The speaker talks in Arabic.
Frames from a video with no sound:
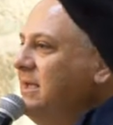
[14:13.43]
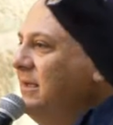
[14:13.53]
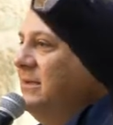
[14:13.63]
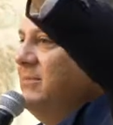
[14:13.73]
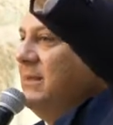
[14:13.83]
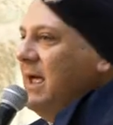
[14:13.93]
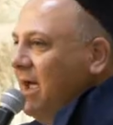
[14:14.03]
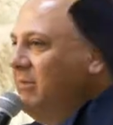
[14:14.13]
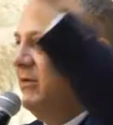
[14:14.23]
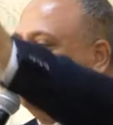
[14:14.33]
استخدمنا
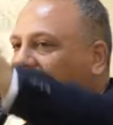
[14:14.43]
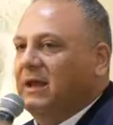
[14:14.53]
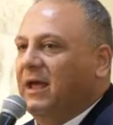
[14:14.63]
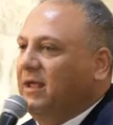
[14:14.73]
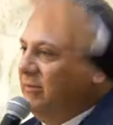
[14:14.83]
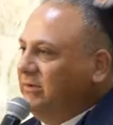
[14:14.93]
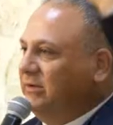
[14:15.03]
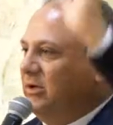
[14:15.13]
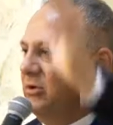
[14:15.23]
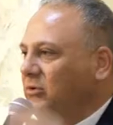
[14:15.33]
اعمل فينا انت
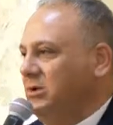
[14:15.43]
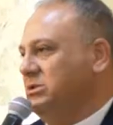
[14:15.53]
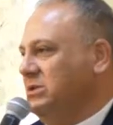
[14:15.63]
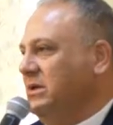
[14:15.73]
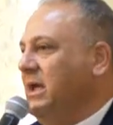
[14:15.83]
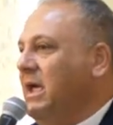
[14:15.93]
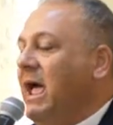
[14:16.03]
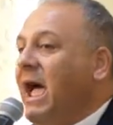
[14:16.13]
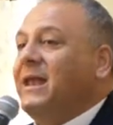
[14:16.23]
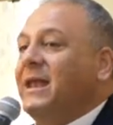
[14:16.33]
بتقدر كل شيء
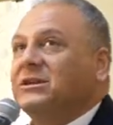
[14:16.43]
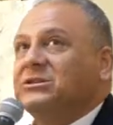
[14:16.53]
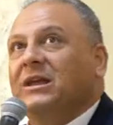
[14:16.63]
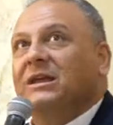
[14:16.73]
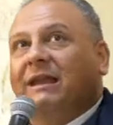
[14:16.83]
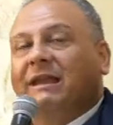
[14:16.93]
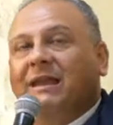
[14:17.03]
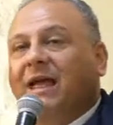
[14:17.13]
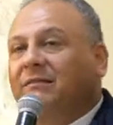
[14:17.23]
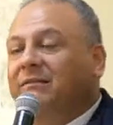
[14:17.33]
انا لا شيء
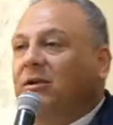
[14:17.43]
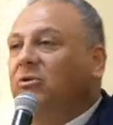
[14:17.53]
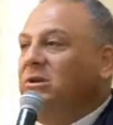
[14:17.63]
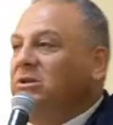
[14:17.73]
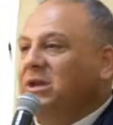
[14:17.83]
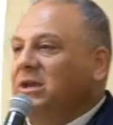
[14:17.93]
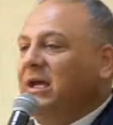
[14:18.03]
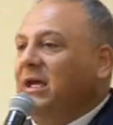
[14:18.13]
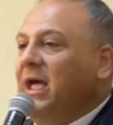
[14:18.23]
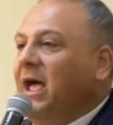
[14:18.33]
لكن انت كل
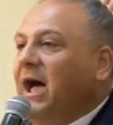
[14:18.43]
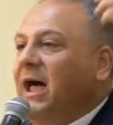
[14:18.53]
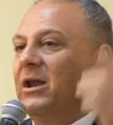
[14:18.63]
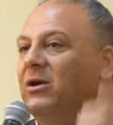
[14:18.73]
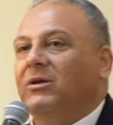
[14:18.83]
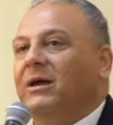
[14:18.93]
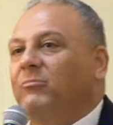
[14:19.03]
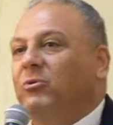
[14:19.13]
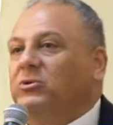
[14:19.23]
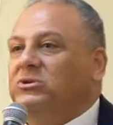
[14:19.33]
شيء قال
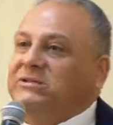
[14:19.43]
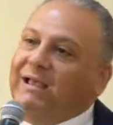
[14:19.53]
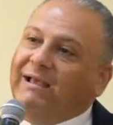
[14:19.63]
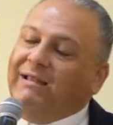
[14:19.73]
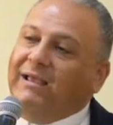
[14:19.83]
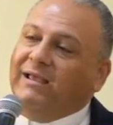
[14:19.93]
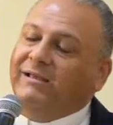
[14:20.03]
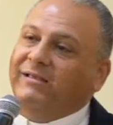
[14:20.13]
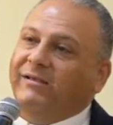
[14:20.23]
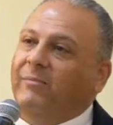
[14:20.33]
له بولس
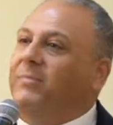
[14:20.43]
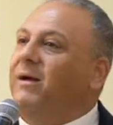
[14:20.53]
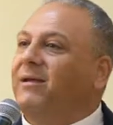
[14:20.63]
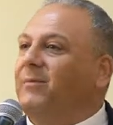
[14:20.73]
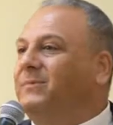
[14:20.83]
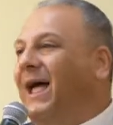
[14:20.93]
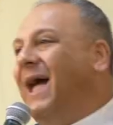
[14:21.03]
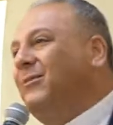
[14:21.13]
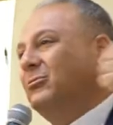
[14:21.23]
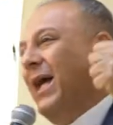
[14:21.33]
لرب يا رب
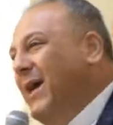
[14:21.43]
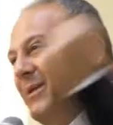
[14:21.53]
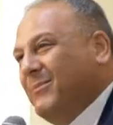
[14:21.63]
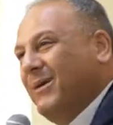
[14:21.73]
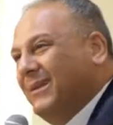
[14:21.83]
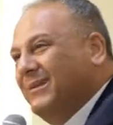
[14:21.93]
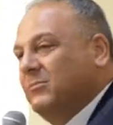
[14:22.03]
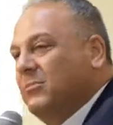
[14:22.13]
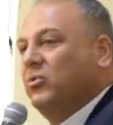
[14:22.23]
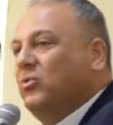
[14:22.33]
تعال وتعامل مع
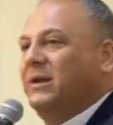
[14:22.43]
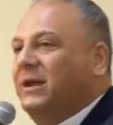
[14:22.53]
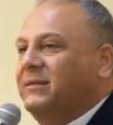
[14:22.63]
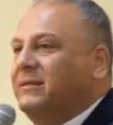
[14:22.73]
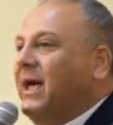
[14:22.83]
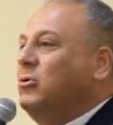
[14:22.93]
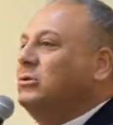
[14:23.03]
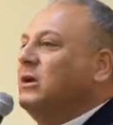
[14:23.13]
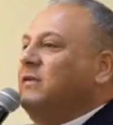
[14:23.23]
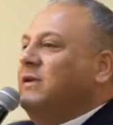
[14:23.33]
الموضوع اللي عندي قال له
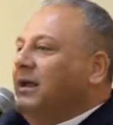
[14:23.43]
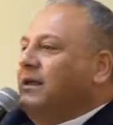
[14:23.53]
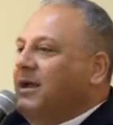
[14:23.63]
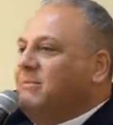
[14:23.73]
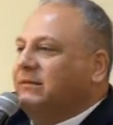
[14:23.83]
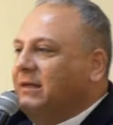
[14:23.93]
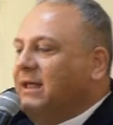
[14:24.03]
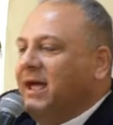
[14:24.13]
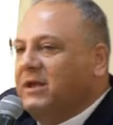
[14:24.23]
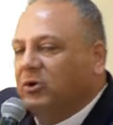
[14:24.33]
تكفيك نعمتي
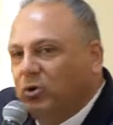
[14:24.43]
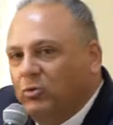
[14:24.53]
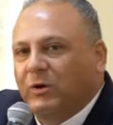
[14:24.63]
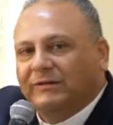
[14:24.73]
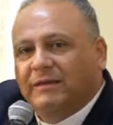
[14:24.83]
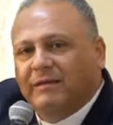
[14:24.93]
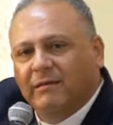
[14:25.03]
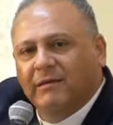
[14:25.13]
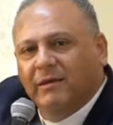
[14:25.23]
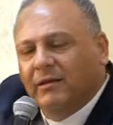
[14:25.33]
لان قوتي
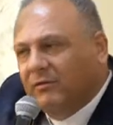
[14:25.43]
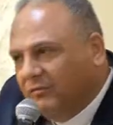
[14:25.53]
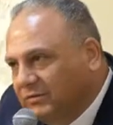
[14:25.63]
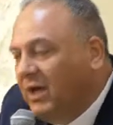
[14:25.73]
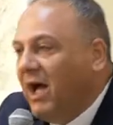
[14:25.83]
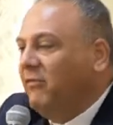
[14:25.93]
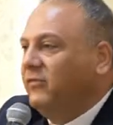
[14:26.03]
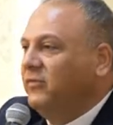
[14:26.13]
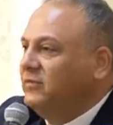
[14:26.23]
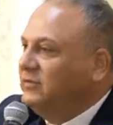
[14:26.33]
في
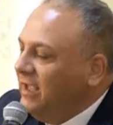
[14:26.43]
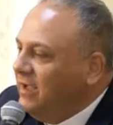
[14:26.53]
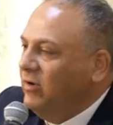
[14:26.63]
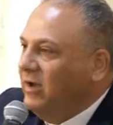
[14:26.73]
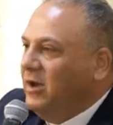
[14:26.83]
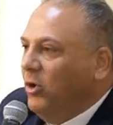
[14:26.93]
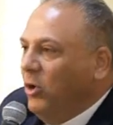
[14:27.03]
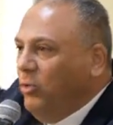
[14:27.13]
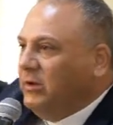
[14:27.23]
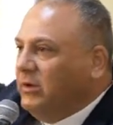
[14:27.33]
الضعف تكمل أنا
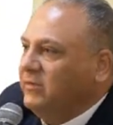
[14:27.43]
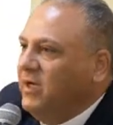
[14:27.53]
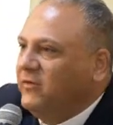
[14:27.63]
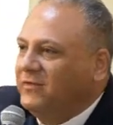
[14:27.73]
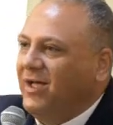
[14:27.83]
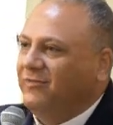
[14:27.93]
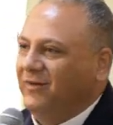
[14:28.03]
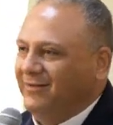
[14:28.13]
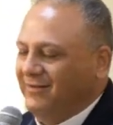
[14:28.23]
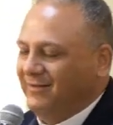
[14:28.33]
قوتي بتظهر في
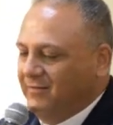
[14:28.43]
ضعفك